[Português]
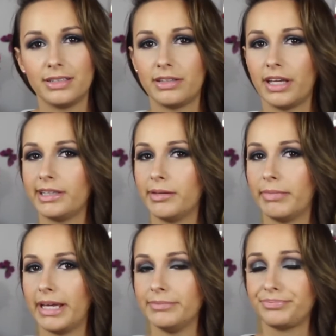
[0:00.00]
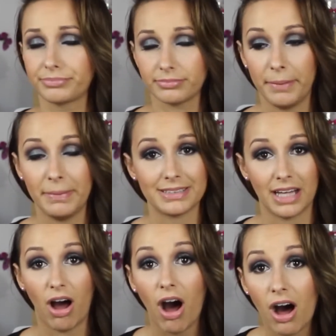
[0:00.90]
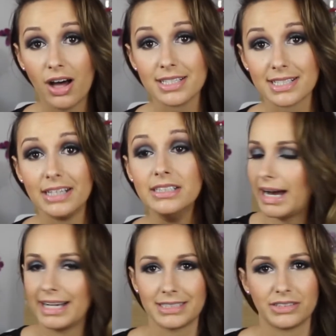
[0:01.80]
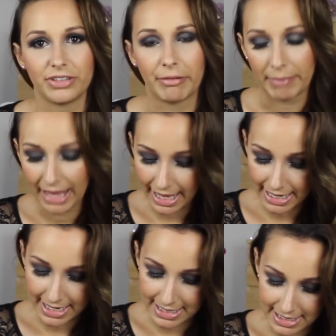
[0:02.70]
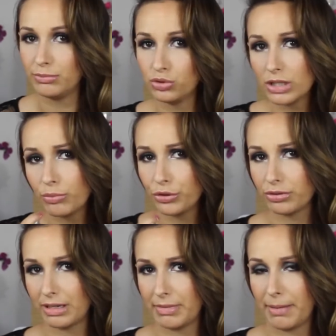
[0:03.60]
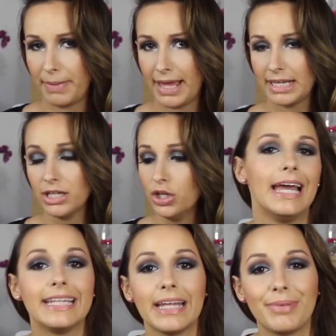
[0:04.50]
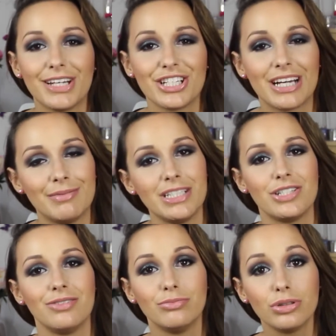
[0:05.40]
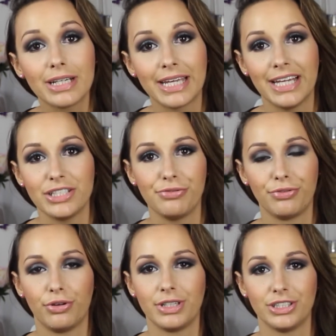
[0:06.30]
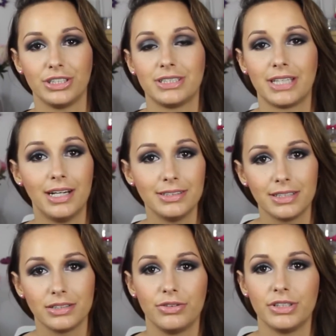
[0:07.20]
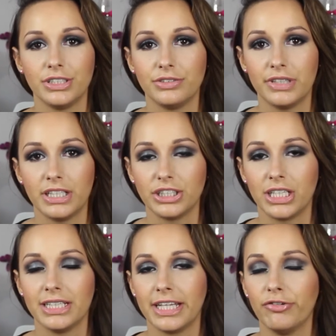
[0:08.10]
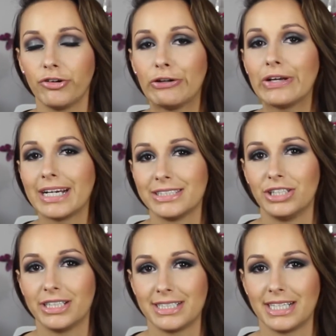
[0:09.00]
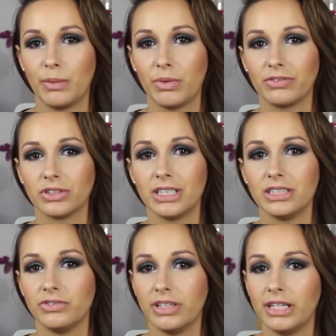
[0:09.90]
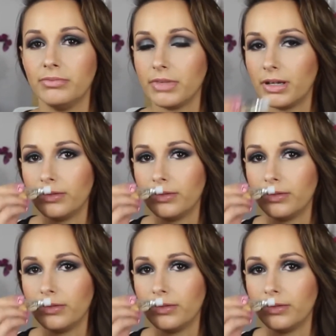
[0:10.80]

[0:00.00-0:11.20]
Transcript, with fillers: ele tem também pimenta rosa, bagas vermelhas, e muda muito na minha pele. Ele tem praticamente um buquê de flores, de tantas flores diferentes que ele tem. Eu vou colocar as notas aqui pra vocês verem.